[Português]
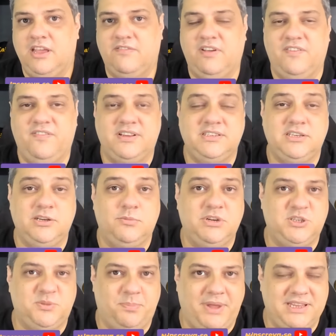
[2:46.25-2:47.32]
vai fazer uma
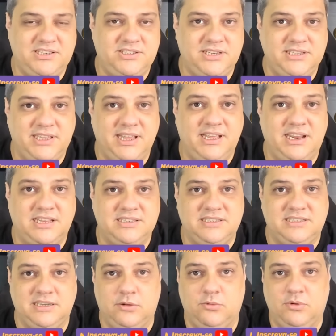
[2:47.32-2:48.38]
espécie de
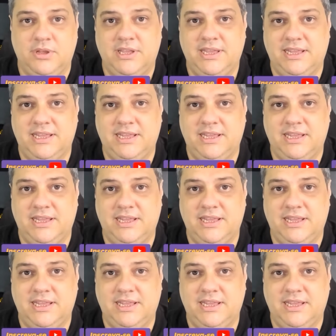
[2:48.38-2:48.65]
integração